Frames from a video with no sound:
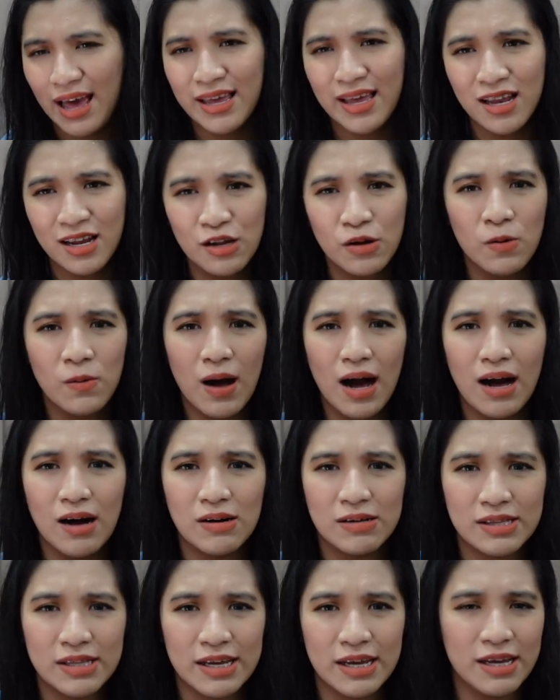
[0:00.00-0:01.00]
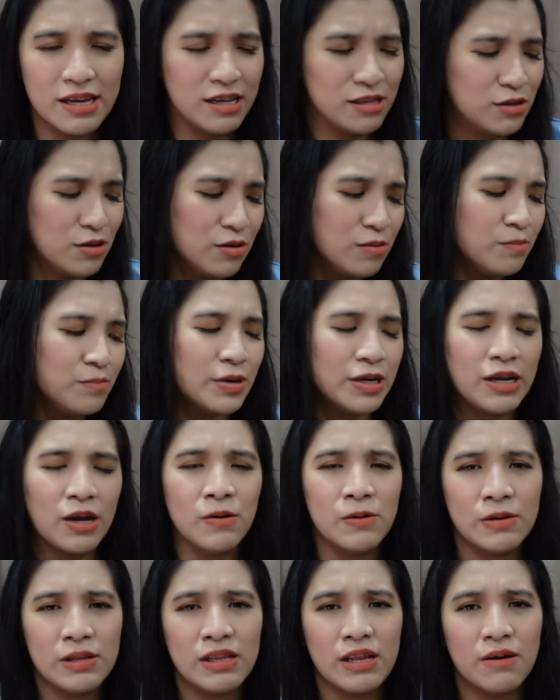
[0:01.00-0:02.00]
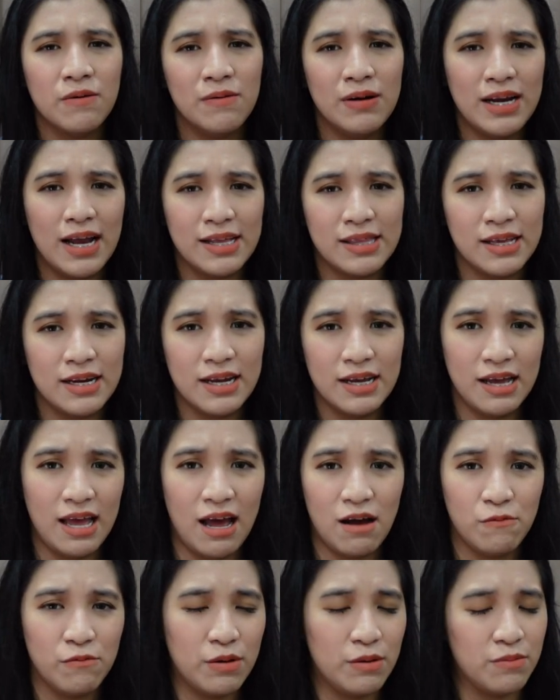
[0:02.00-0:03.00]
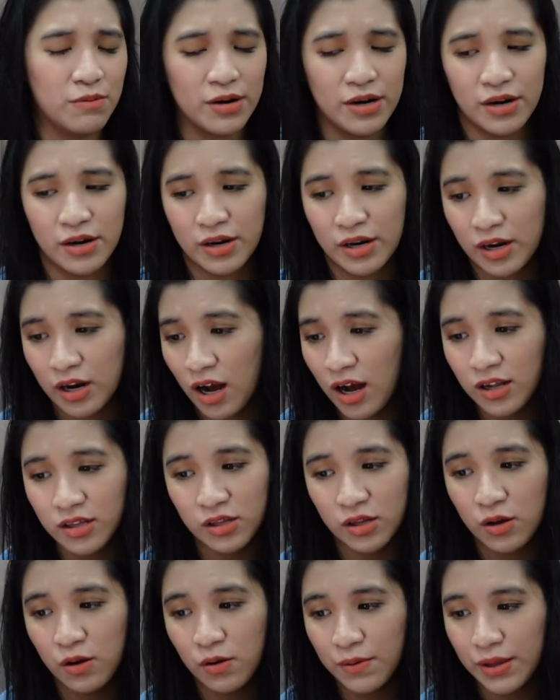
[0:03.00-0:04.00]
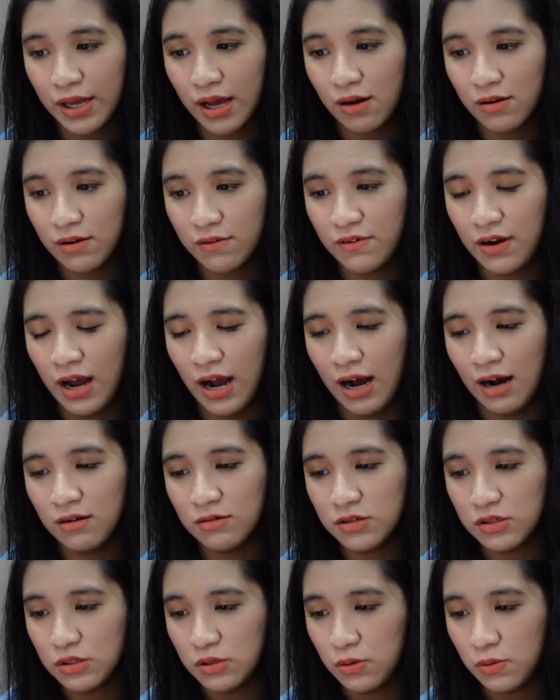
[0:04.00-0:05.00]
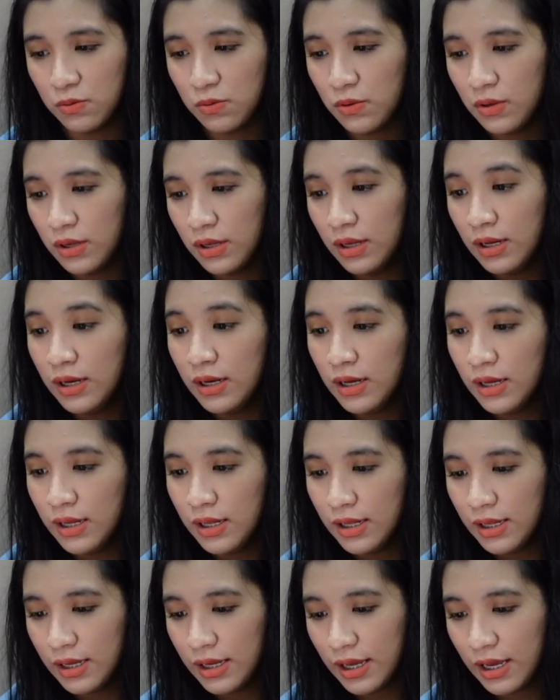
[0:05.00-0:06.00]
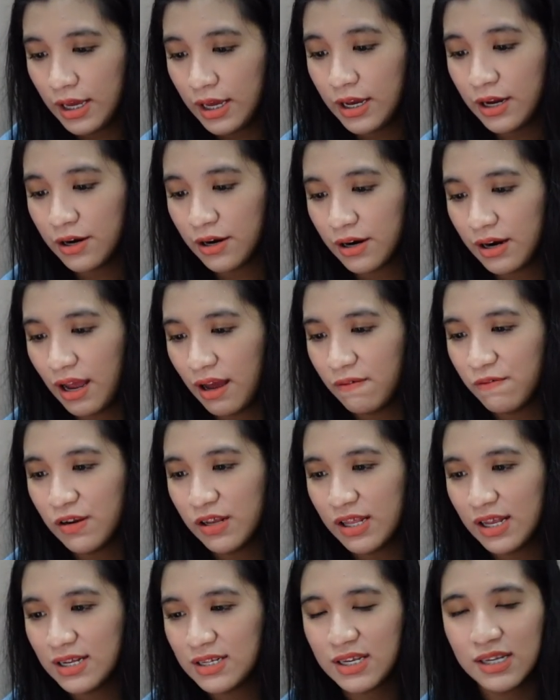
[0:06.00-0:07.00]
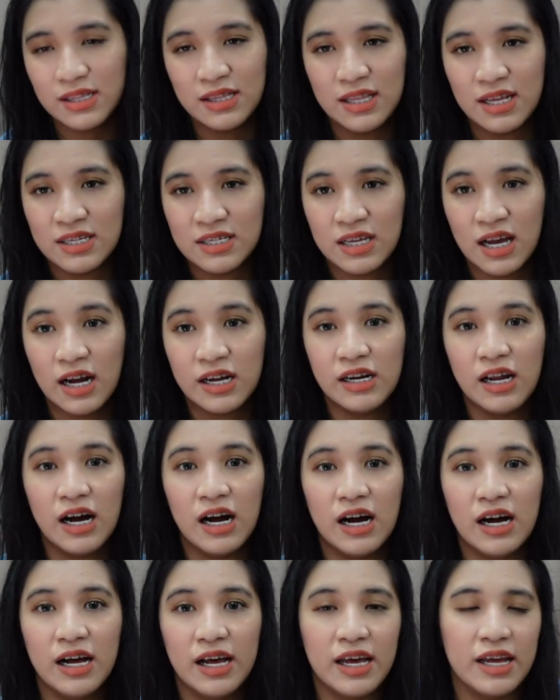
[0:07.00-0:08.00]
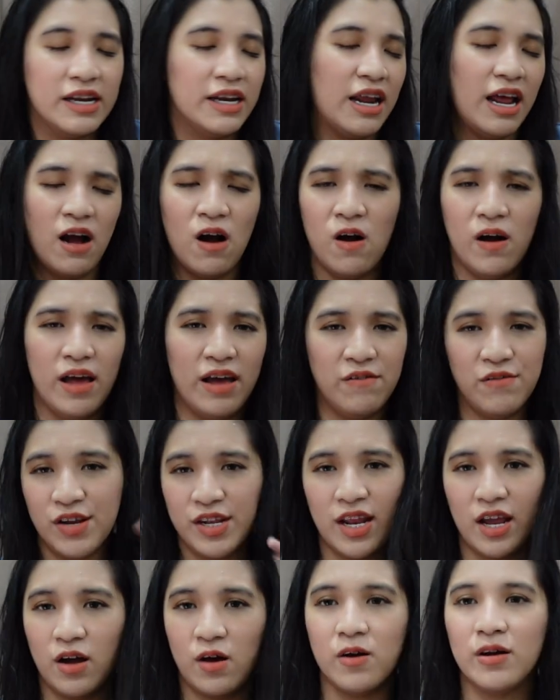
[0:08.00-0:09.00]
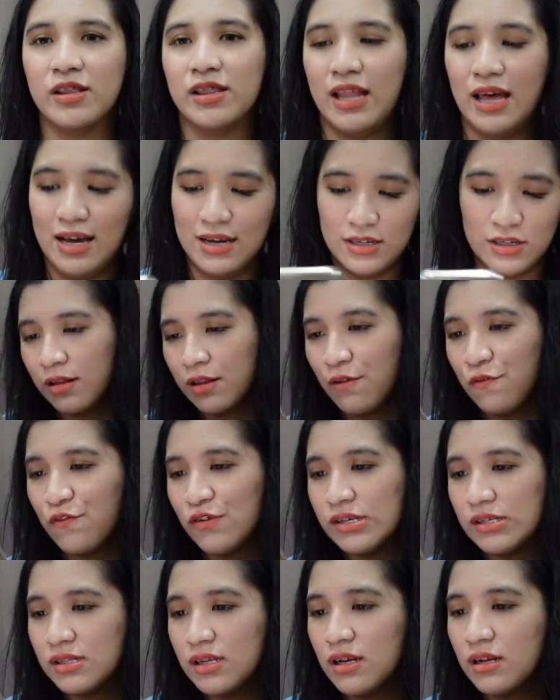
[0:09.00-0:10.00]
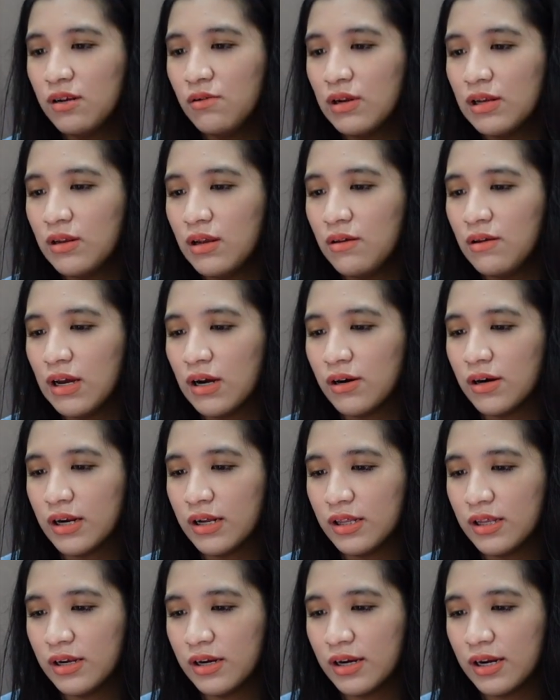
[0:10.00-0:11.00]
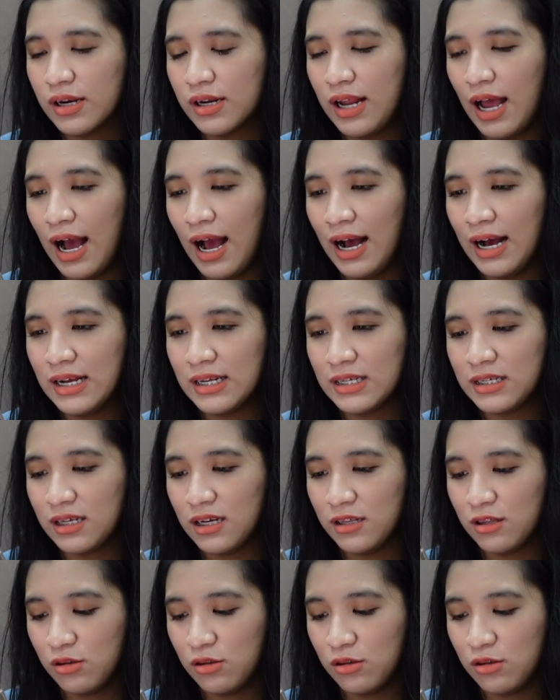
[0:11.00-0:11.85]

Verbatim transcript: I can go out. Eh, ito yung panahon na wala talaga. We were not going out of the house. So, here, everything's in Lazada and everything online. The first thing that we ordered has a